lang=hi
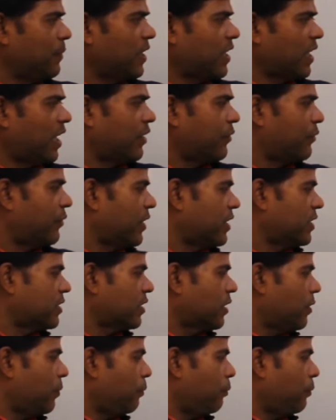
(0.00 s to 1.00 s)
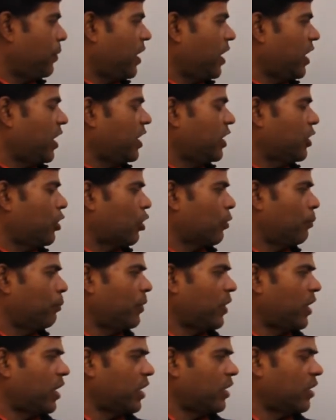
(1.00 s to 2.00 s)
में क्या डिफरेंस है मेनी और
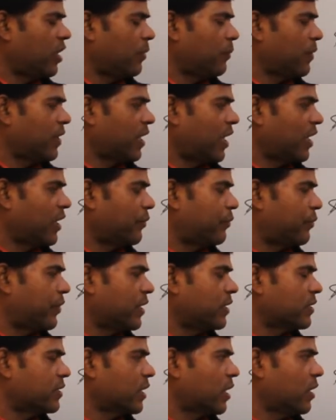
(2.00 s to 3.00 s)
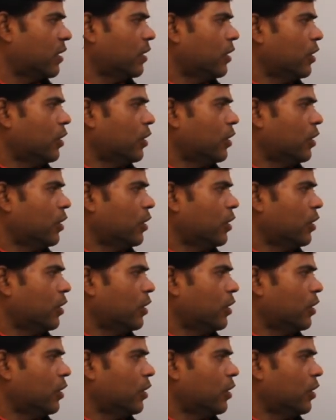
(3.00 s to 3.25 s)
मेनी अ में क्या डिफरेंस है